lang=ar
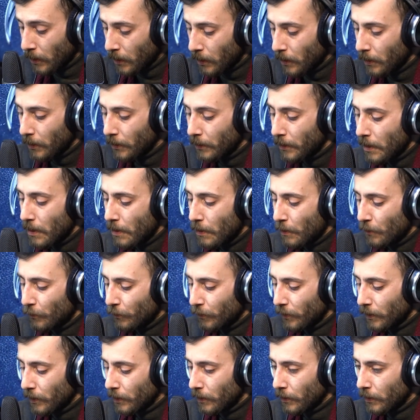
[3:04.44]
اخر
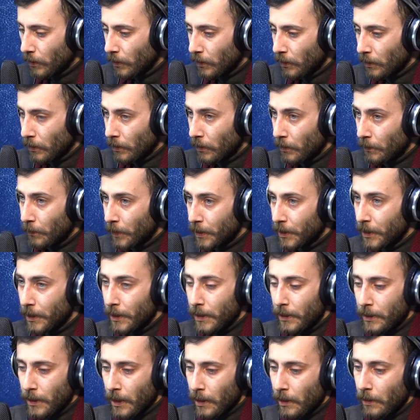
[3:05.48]
في آه،
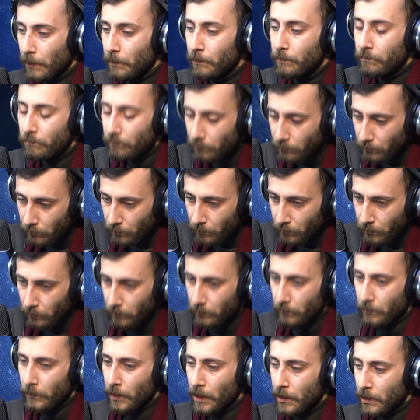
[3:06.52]
مدينه حلب
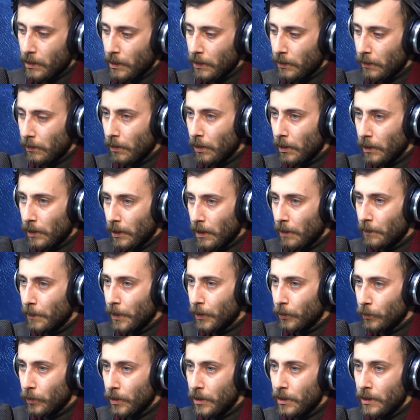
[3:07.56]
نسال الله
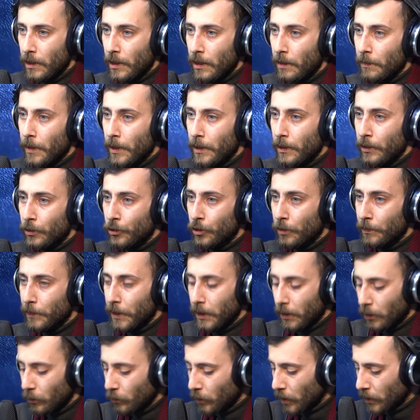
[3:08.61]
الامان والسلامه
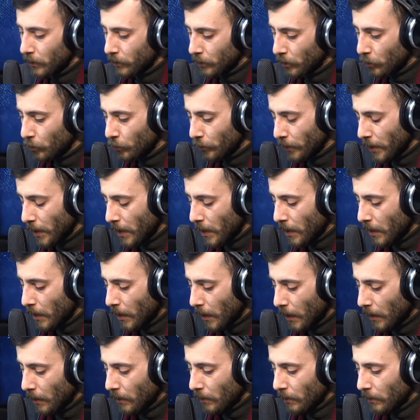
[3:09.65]
للجميع وان تكون
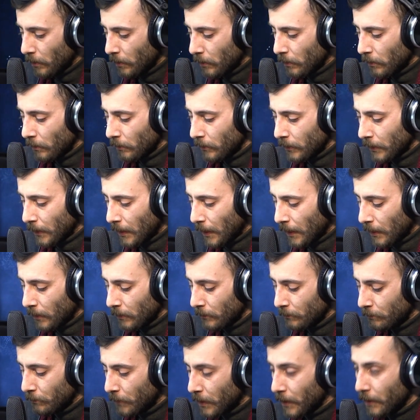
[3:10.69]
يعني
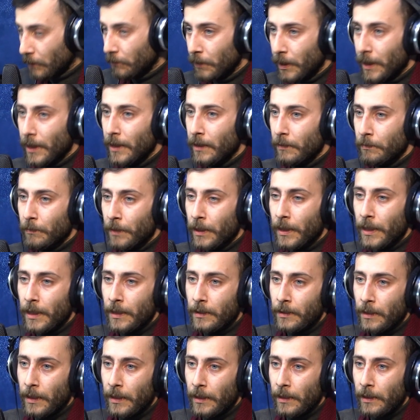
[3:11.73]

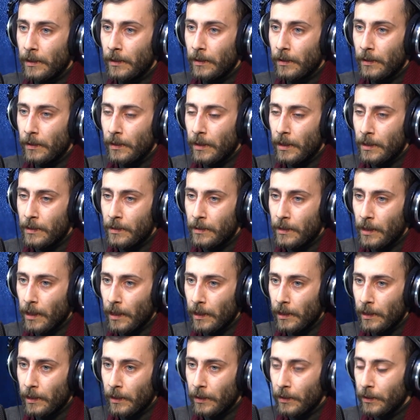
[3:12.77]
مرقت هي الهزه
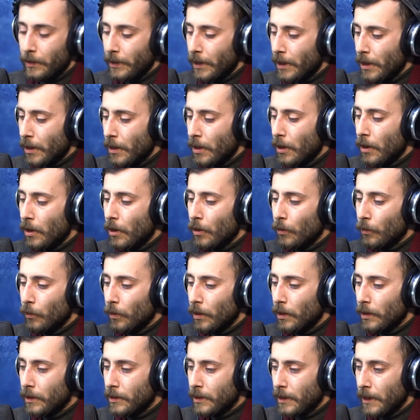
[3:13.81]
على خير
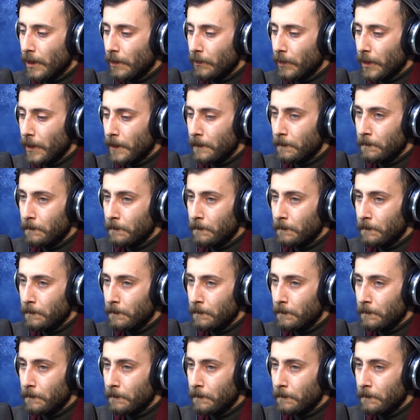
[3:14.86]
وسلامه